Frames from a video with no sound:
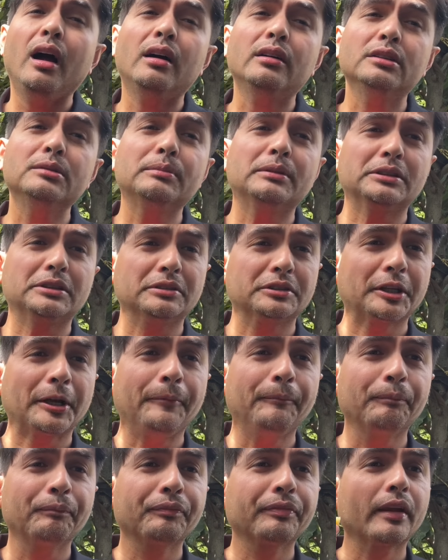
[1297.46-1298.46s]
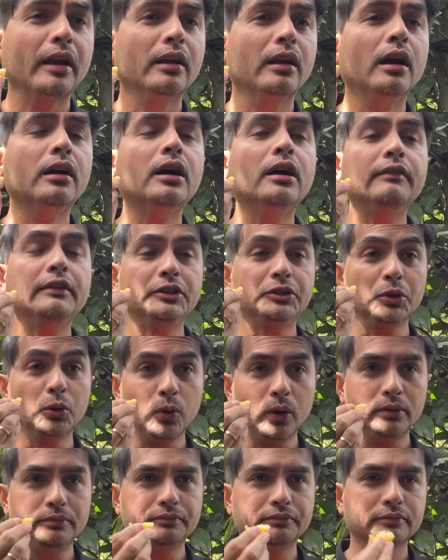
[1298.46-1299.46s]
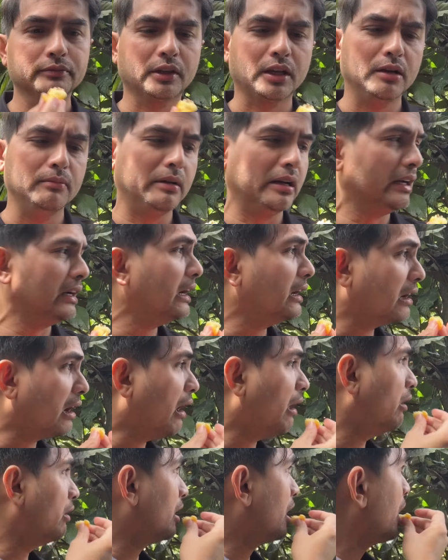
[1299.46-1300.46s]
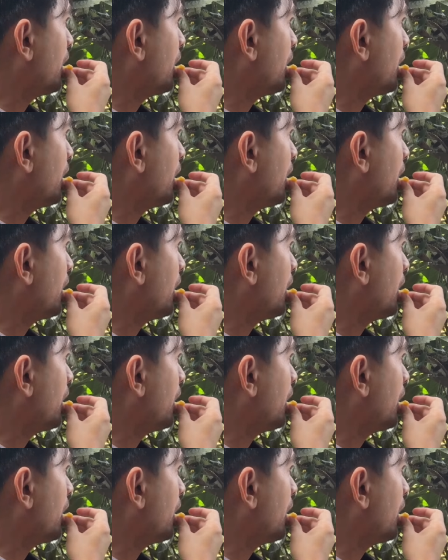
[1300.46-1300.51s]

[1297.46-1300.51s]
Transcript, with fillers: Mình nó có bị chua nhưng mà rất là ngon,